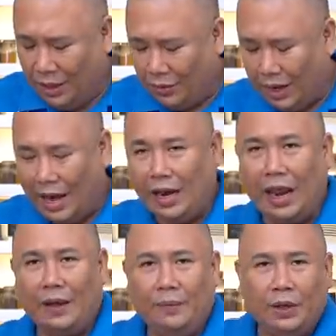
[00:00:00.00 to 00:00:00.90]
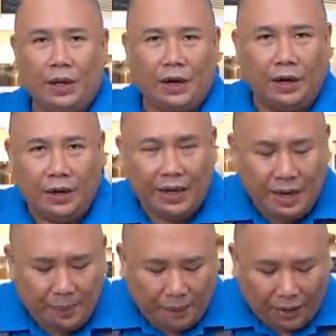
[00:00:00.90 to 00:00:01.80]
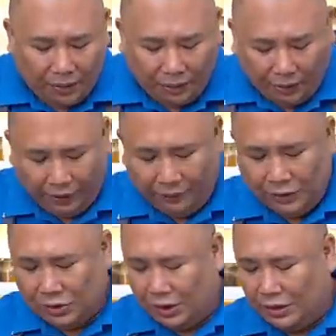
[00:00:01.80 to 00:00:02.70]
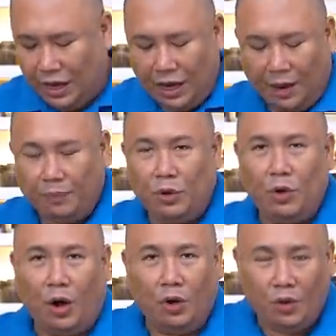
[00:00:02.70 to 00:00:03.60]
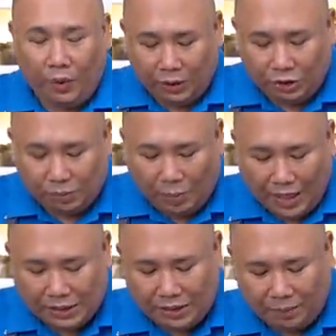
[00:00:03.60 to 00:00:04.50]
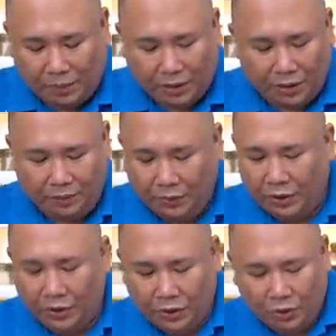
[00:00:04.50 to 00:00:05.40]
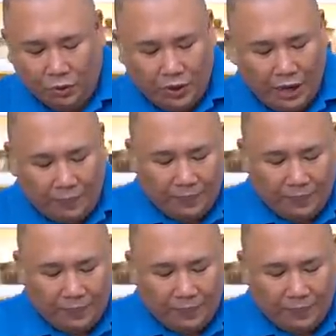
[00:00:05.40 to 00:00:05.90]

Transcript: You can add like curry powder. So it's really up to you how you want to spice up your tuna.